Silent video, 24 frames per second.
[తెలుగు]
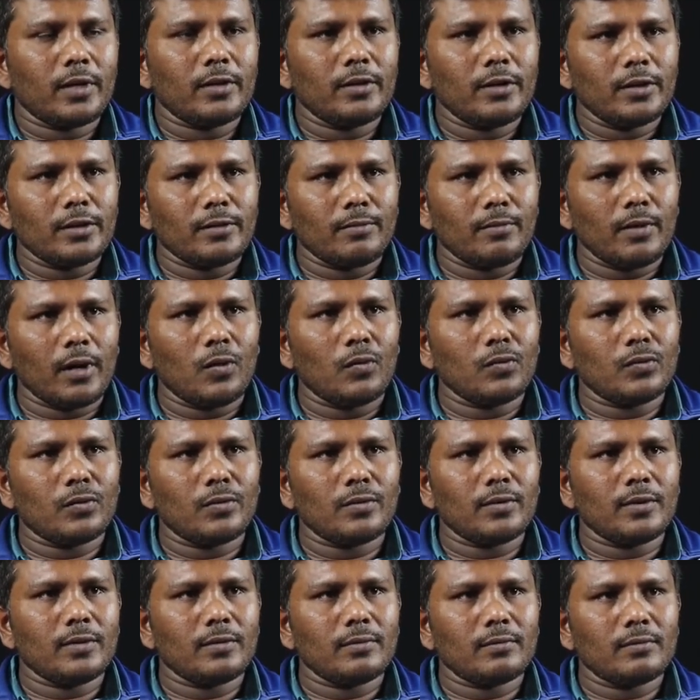భారతదేశం ఇలా
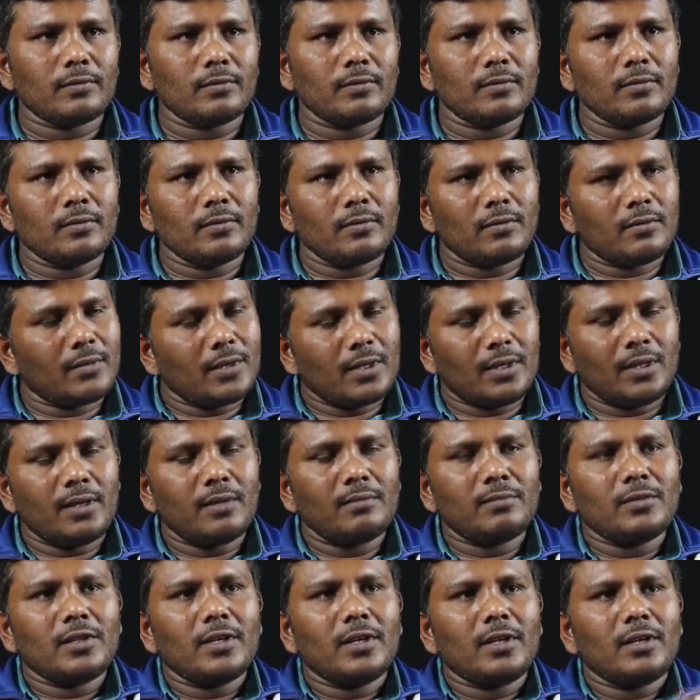ఉంటుంది ఏం
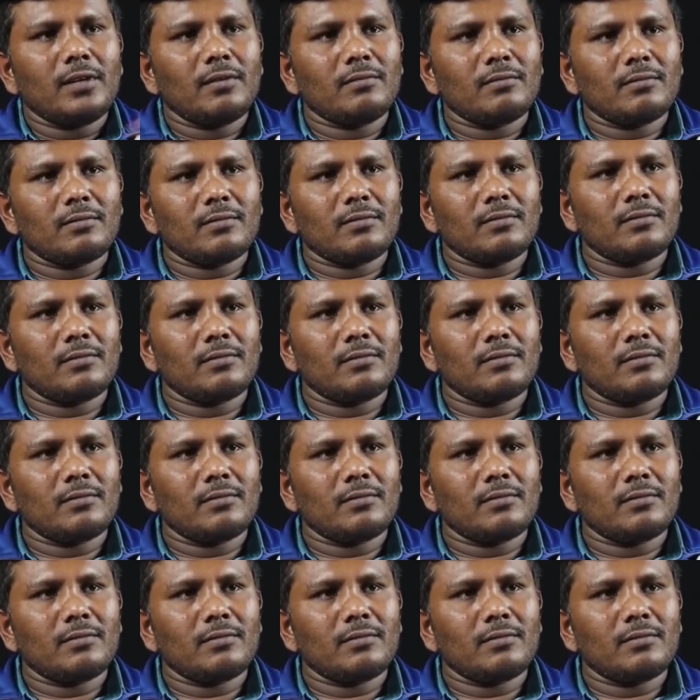చేయలేము